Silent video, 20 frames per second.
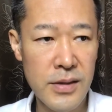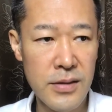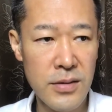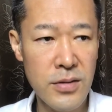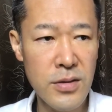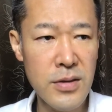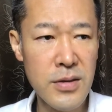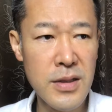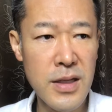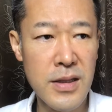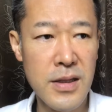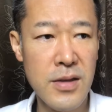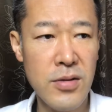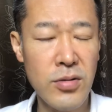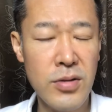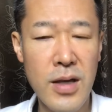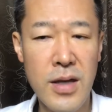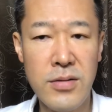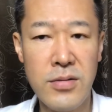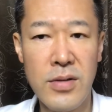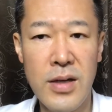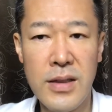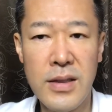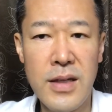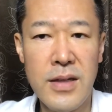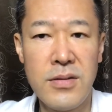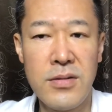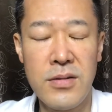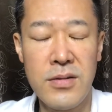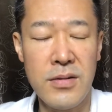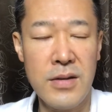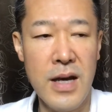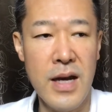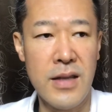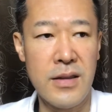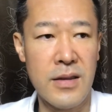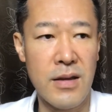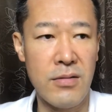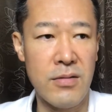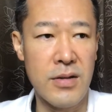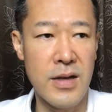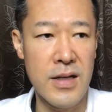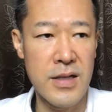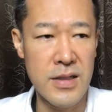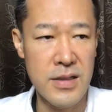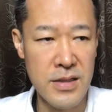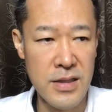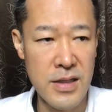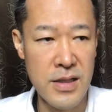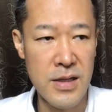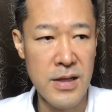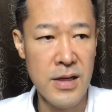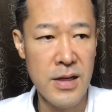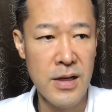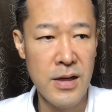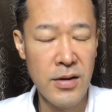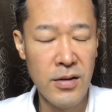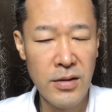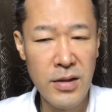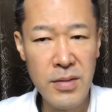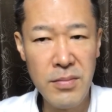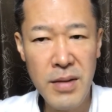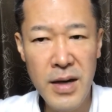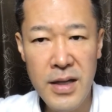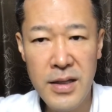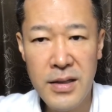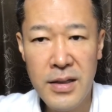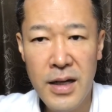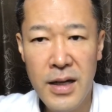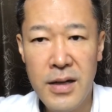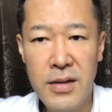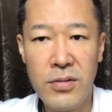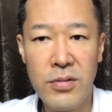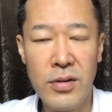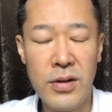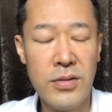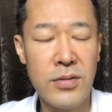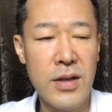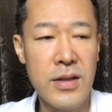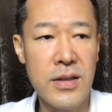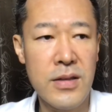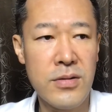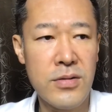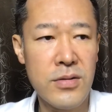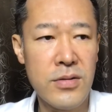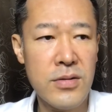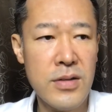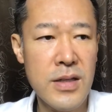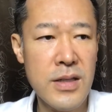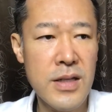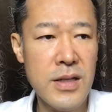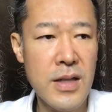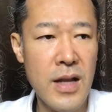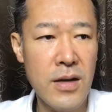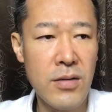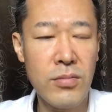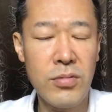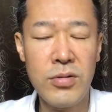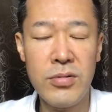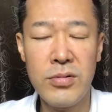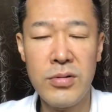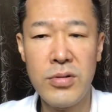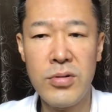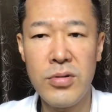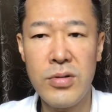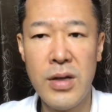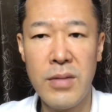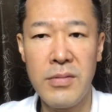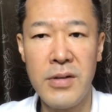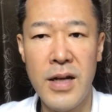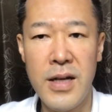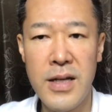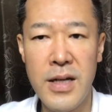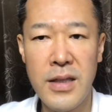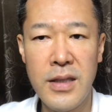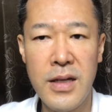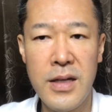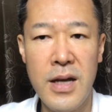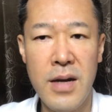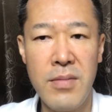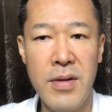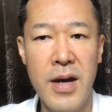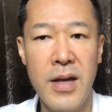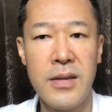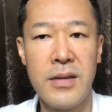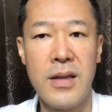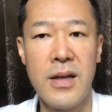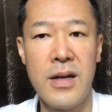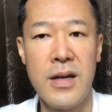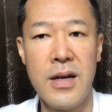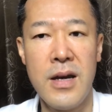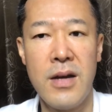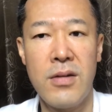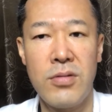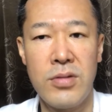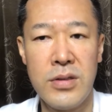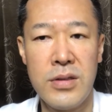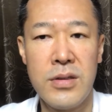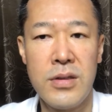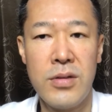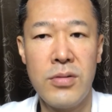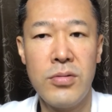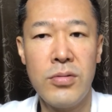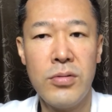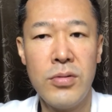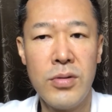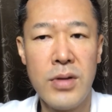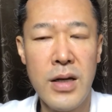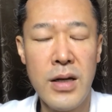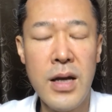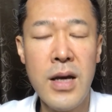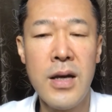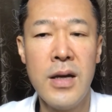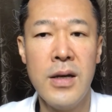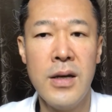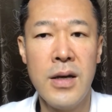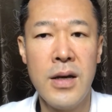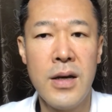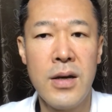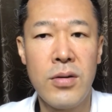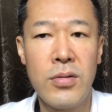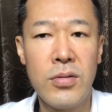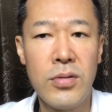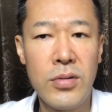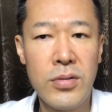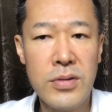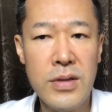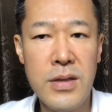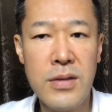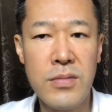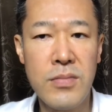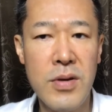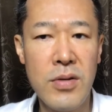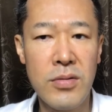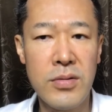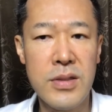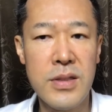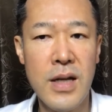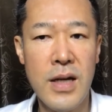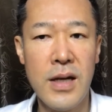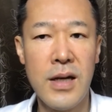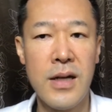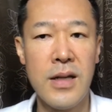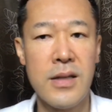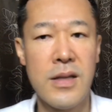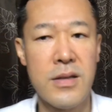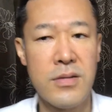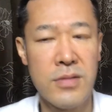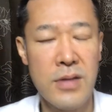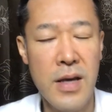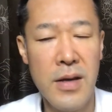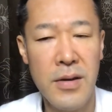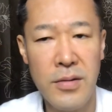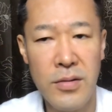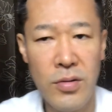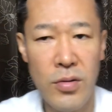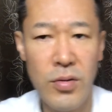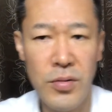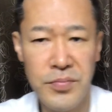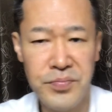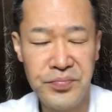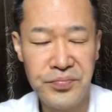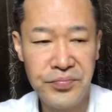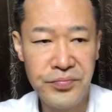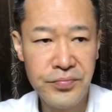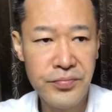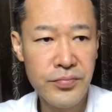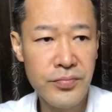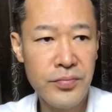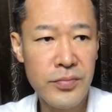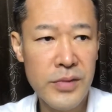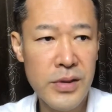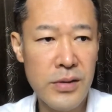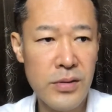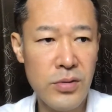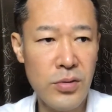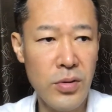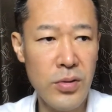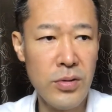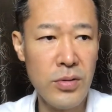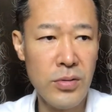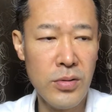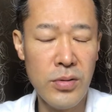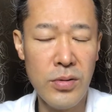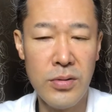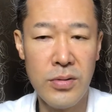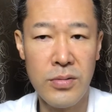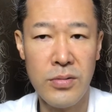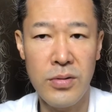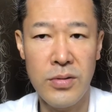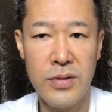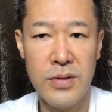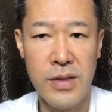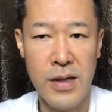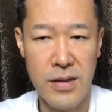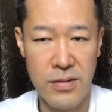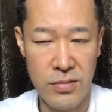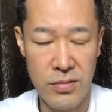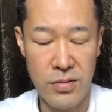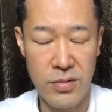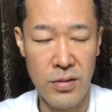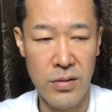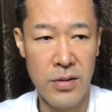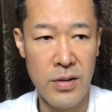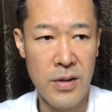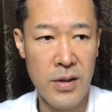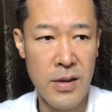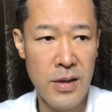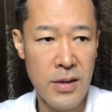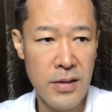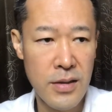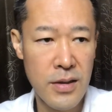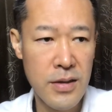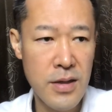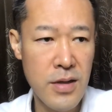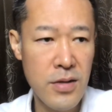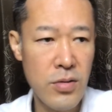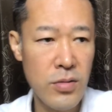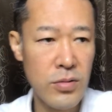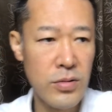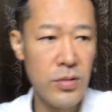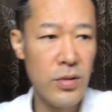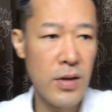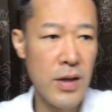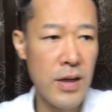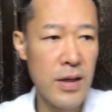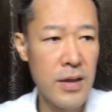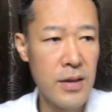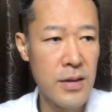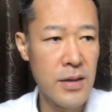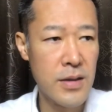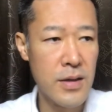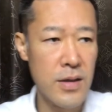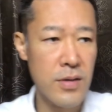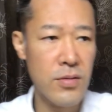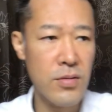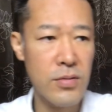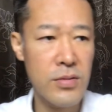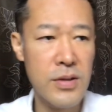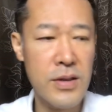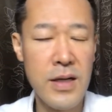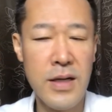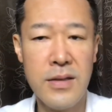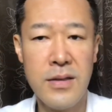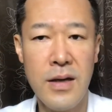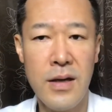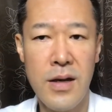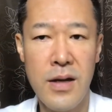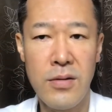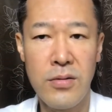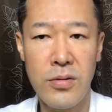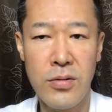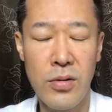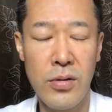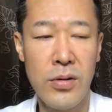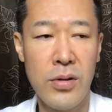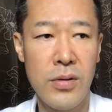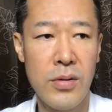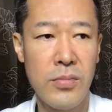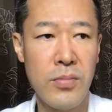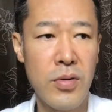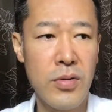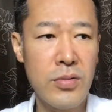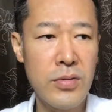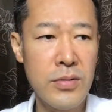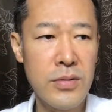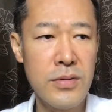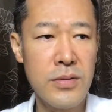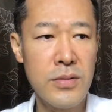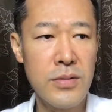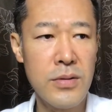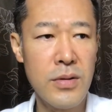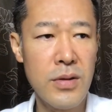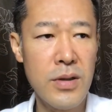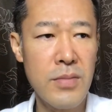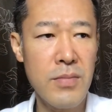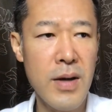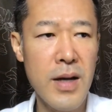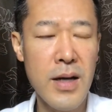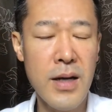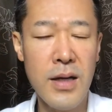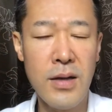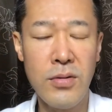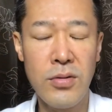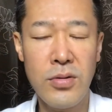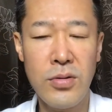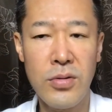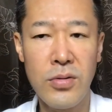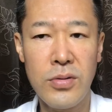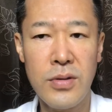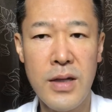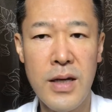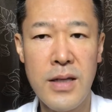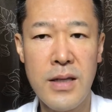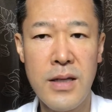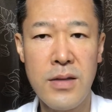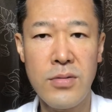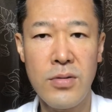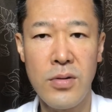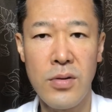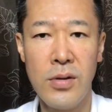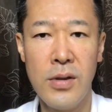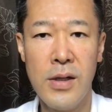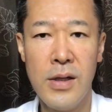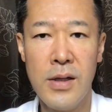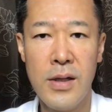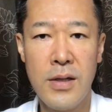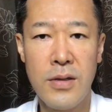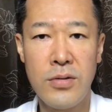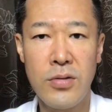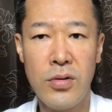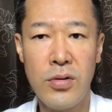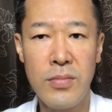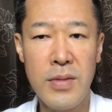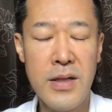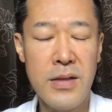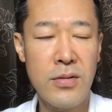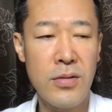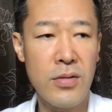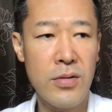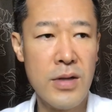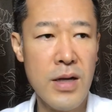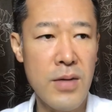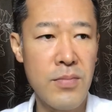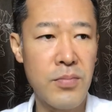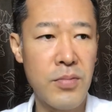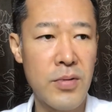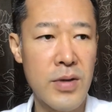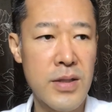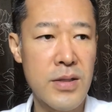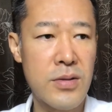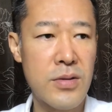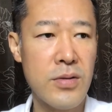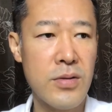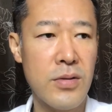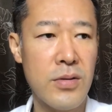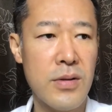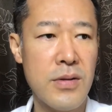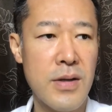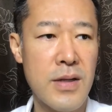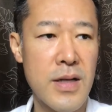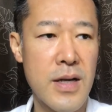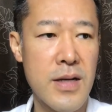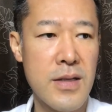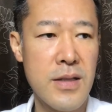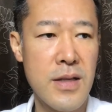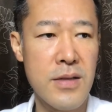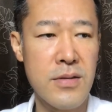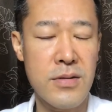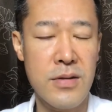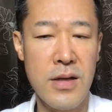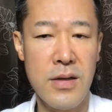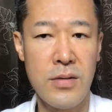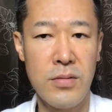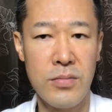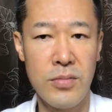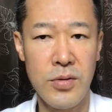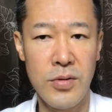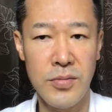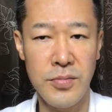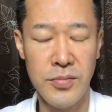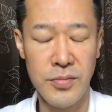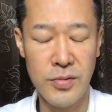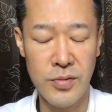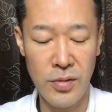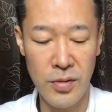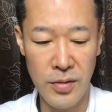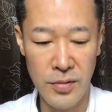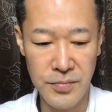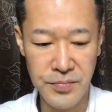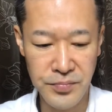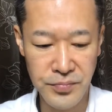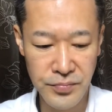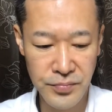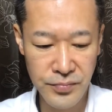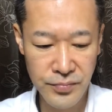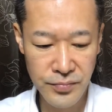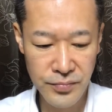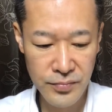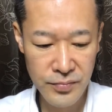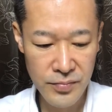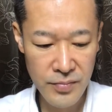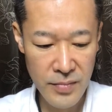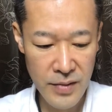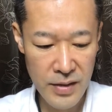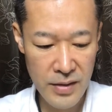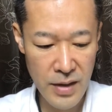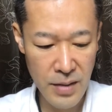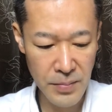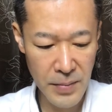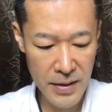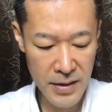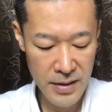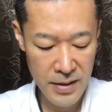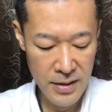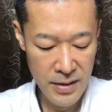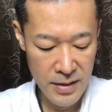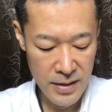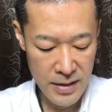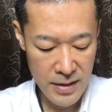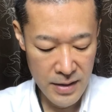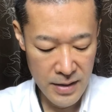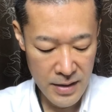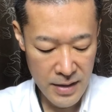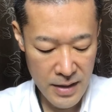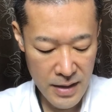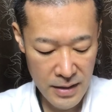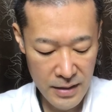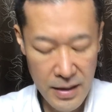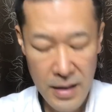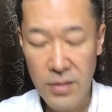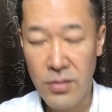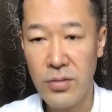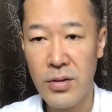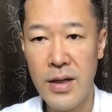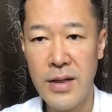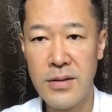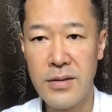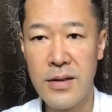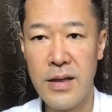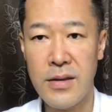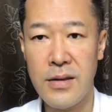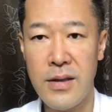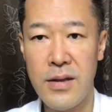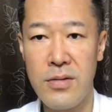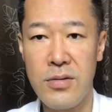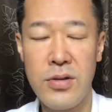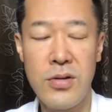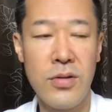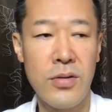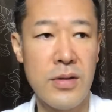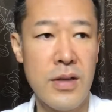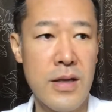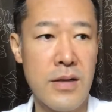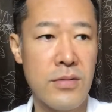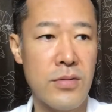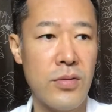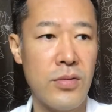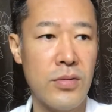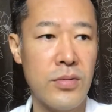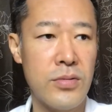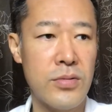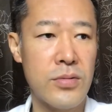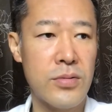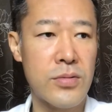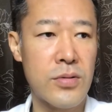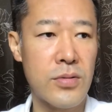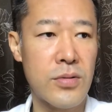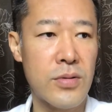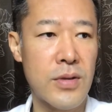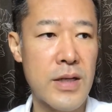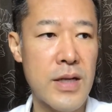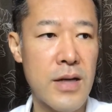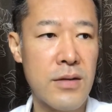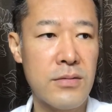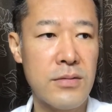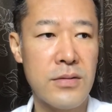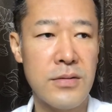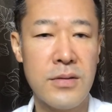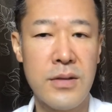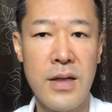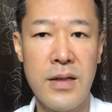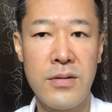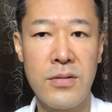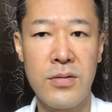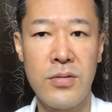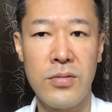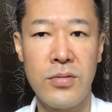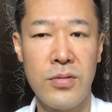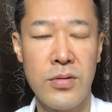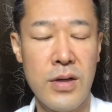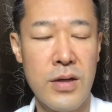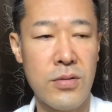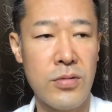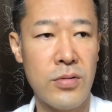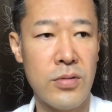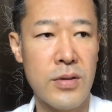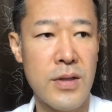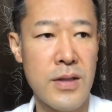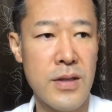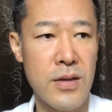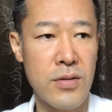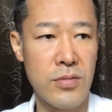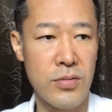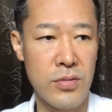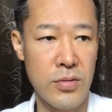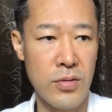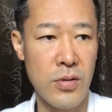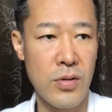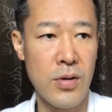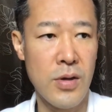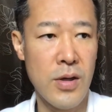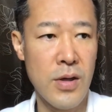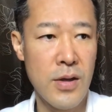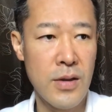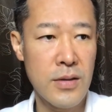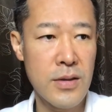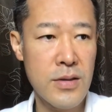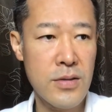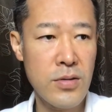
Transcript: 続けて良さそうやったら続けはった方がいいし、でまあ1ヶ月とかそうやって続けて何の効果もないんやったらやめはったらええやろうしっていうようなねこう説明をしながらですね、そういうことをお伝えすると。だからそれが結局生かされると。僕の今の状態でそこまでその漢方は必要ではないですけども、やっぱり健康を扱ってる以上ね、そういうことが役立つことがこう出てくると。で